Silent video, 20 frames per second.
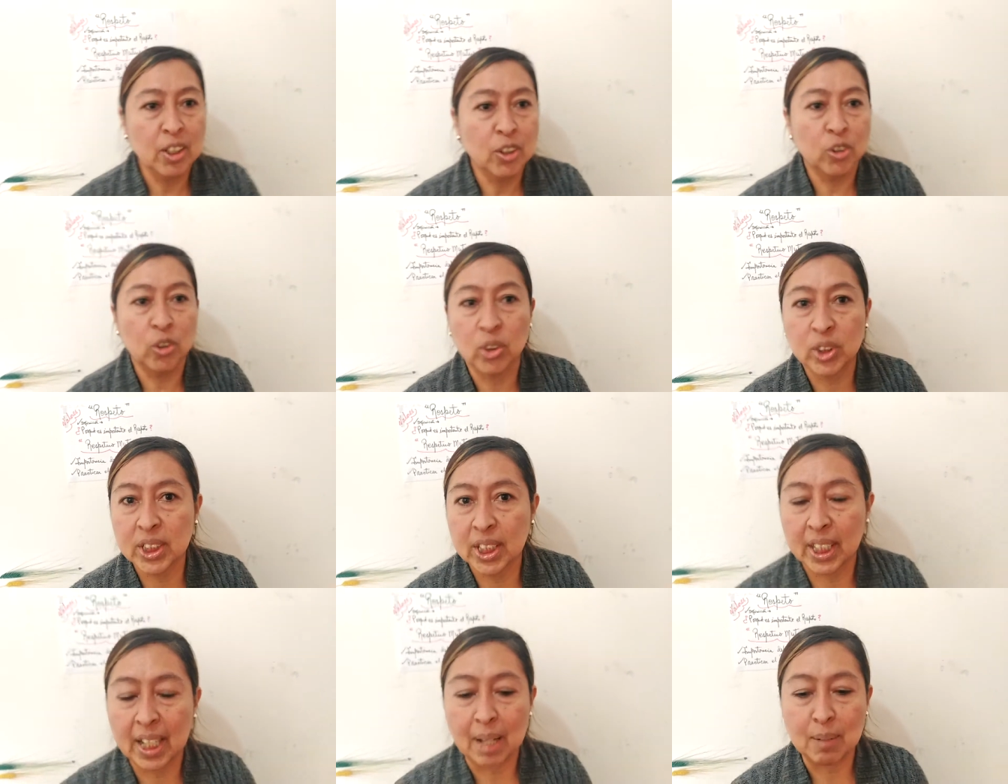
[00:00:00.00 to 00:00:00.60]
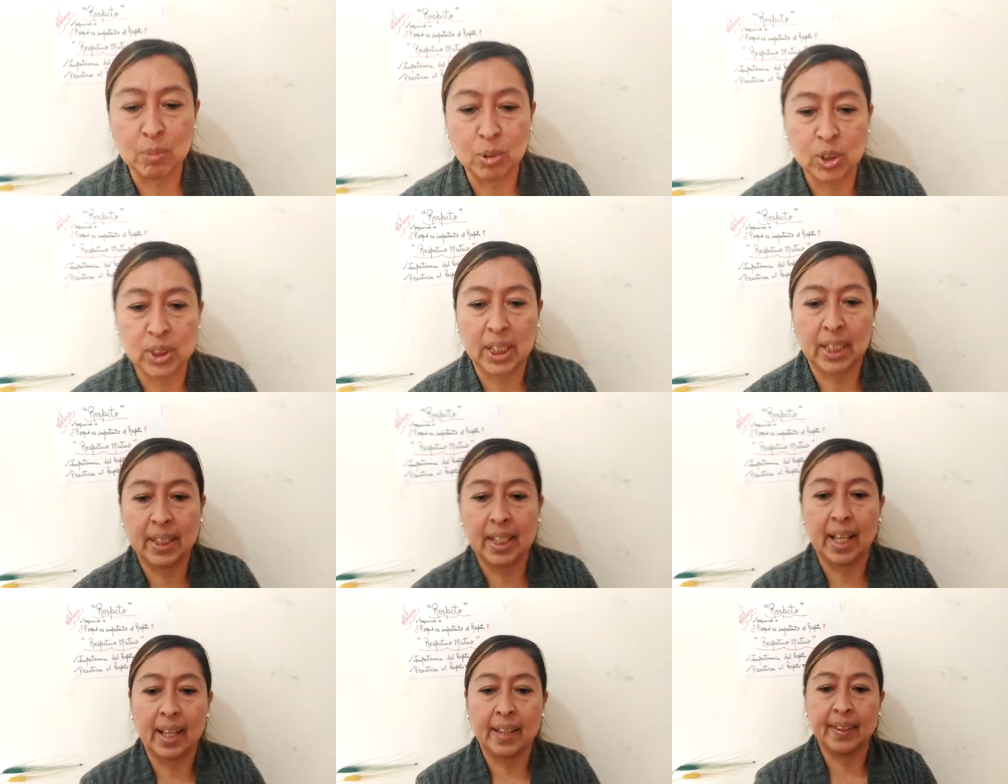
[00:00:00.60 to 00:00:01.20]
no llegamos
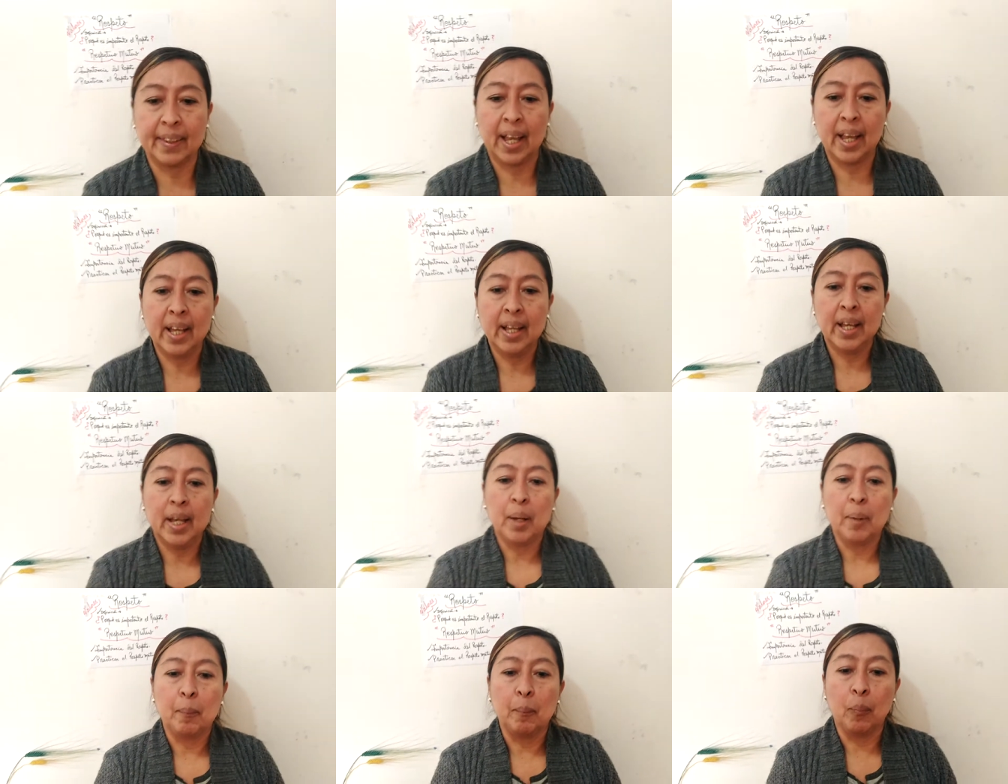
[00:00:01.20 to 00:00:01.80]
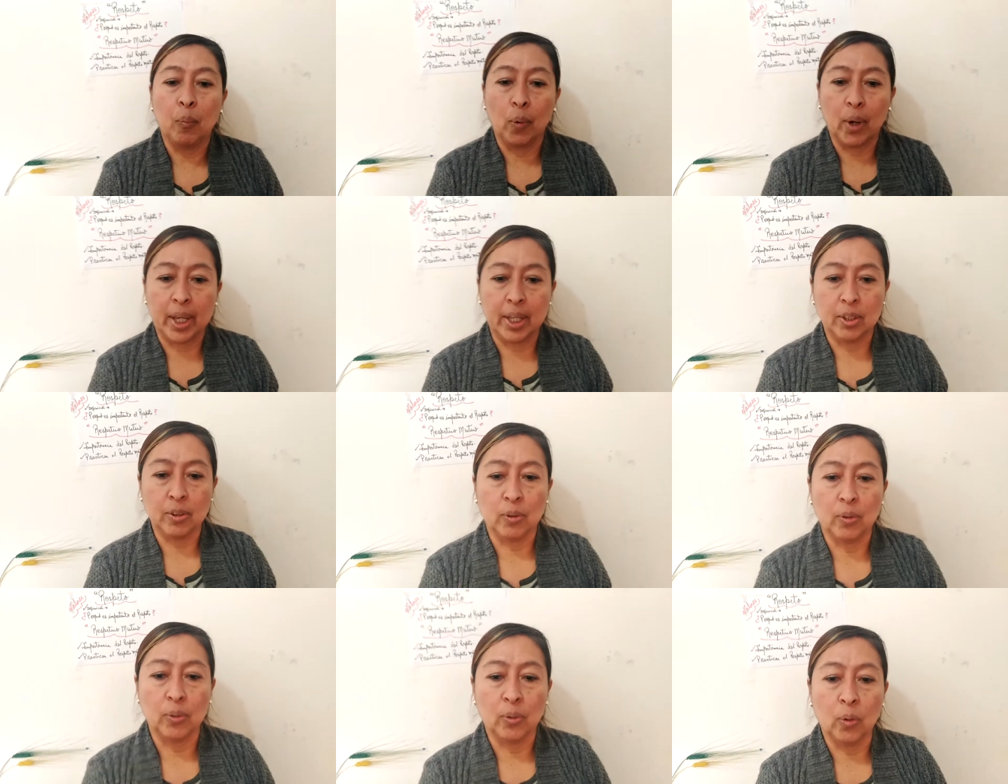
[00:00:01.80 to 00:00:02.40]
a nada
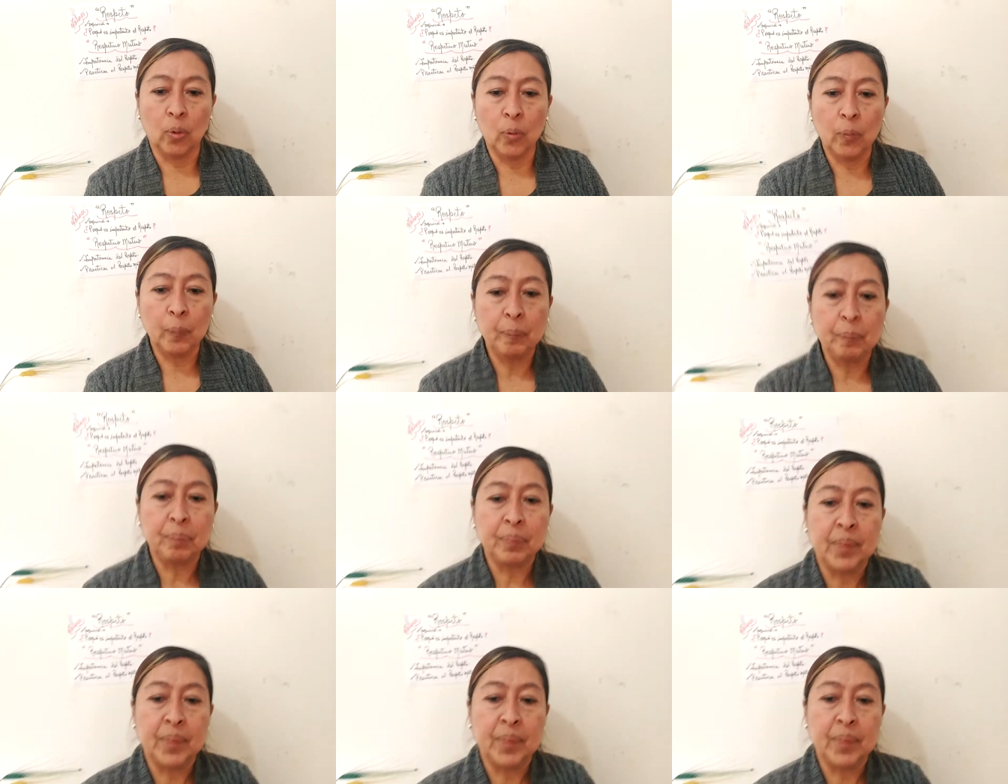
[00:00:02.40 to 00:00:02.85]
bueno, ¿no?